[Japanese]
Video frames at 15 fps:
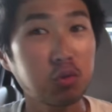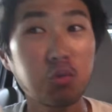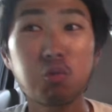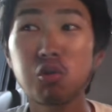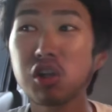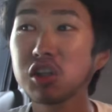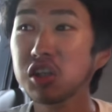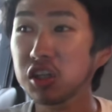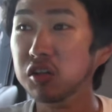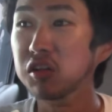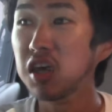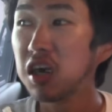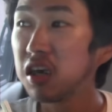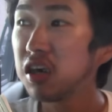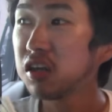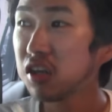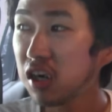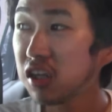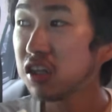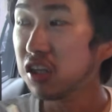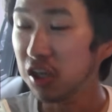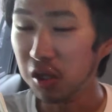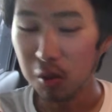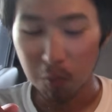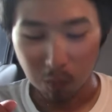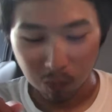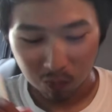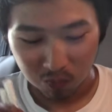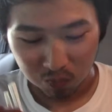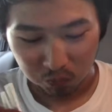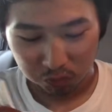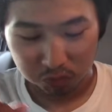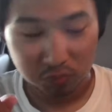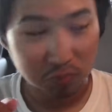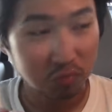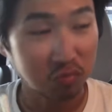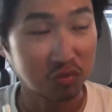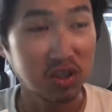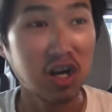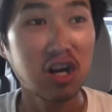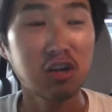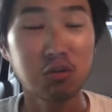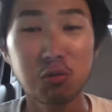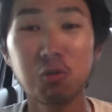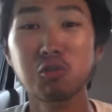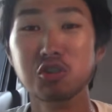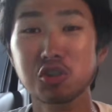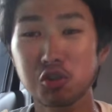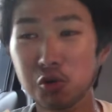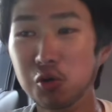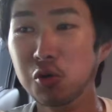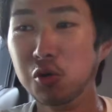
これねなかなかねダークホースよ